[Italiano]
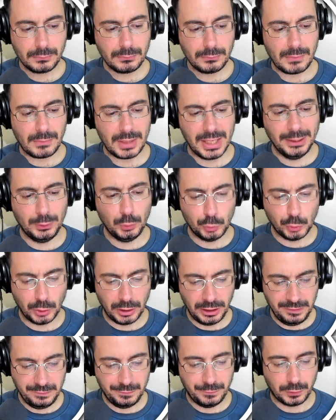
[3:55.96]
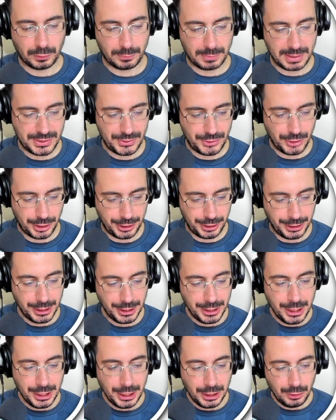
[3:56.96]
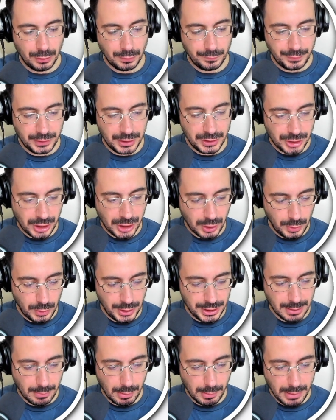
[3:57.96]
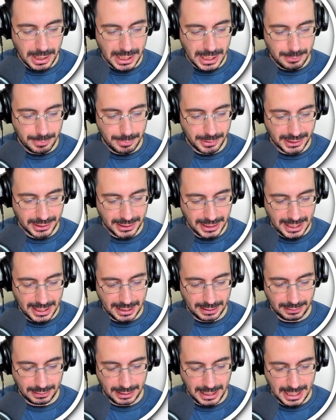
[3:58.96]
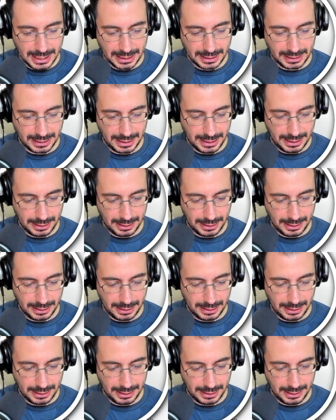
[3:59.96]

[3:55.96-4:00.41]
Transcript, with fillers: e tutte le informazioni. Non finisce qui da mobile perché anche